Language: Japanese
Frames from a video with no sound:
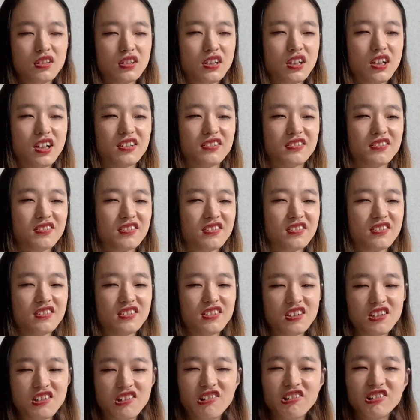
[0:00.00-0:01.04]
あの
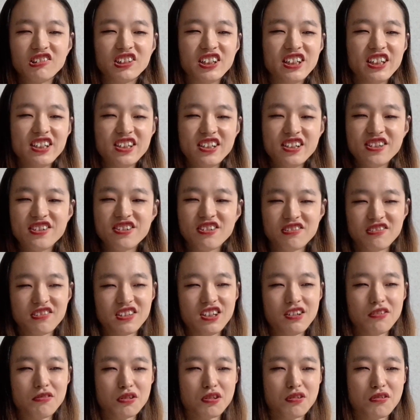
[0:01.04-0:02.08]
本人以上
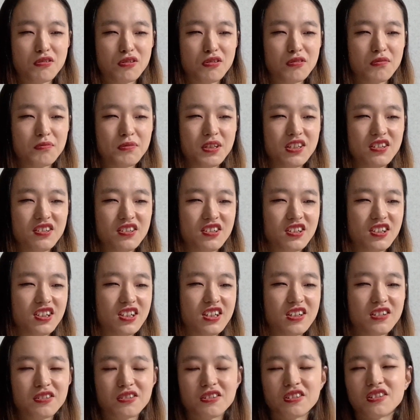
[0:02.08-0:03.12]
に落ち込みすぎ
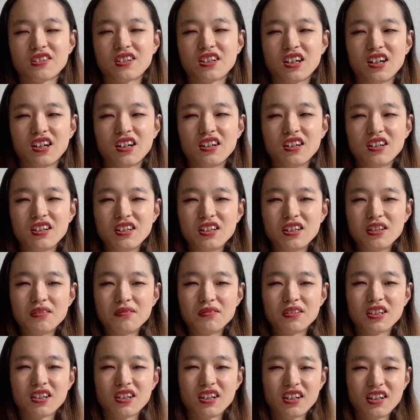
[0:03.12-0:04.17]
てるというか
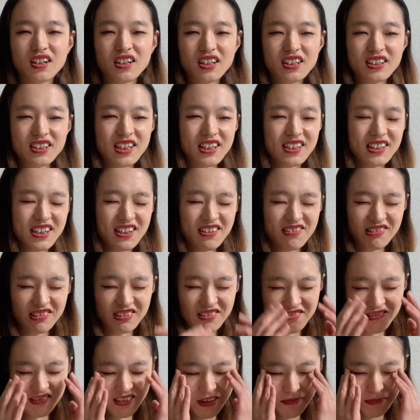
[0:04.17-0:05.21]
なんかなんでこ
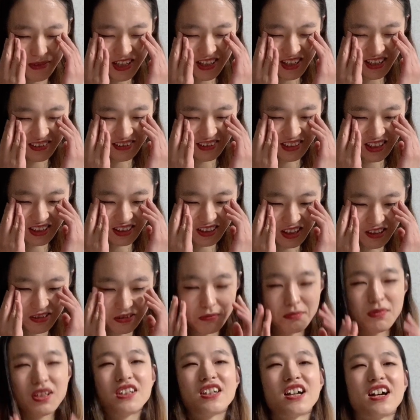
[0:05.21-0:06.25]
の子は見えなくなった
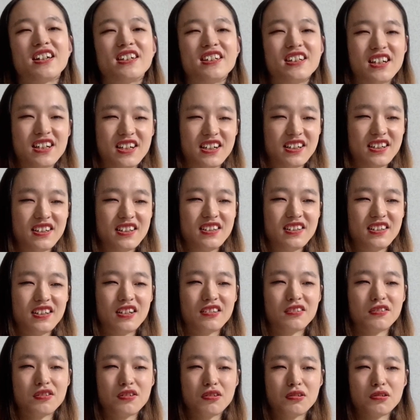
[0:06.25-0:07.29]
のみたいな
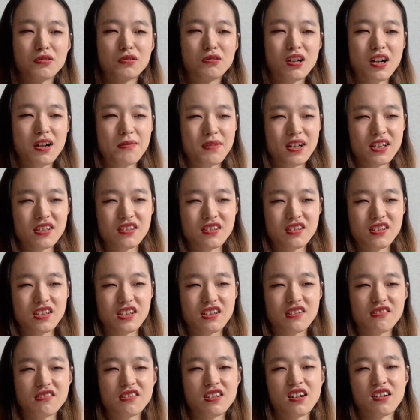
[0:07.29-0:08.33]
あのちょっと
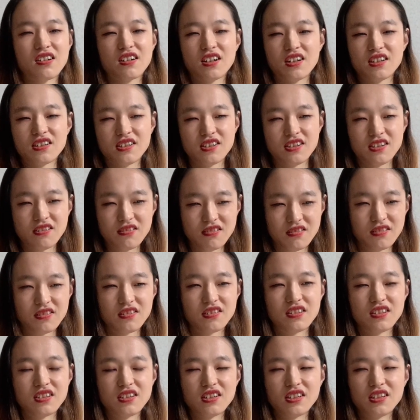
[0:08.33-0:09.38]
ドラマチックな感じの
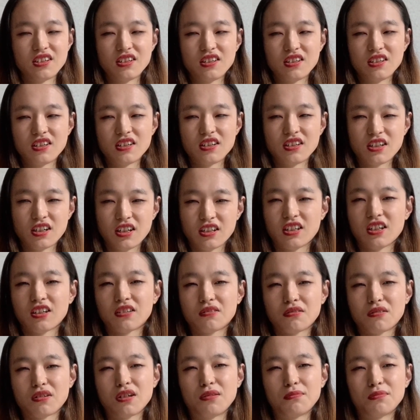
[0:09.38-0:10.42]
方
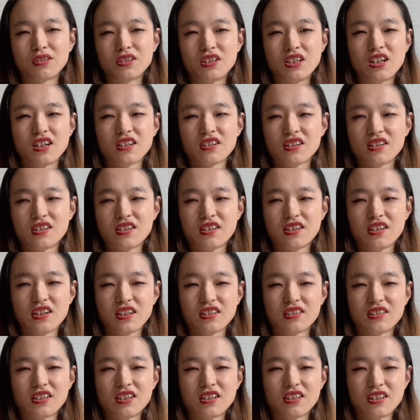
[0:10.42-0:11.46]
とかもいらっ
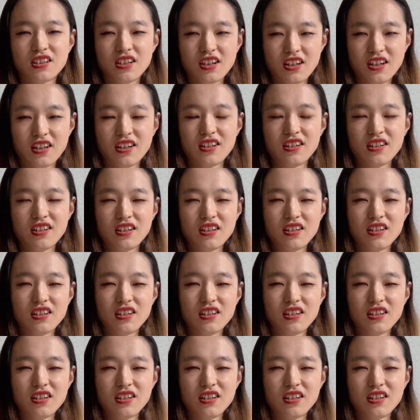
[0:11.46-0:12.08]
しゃってて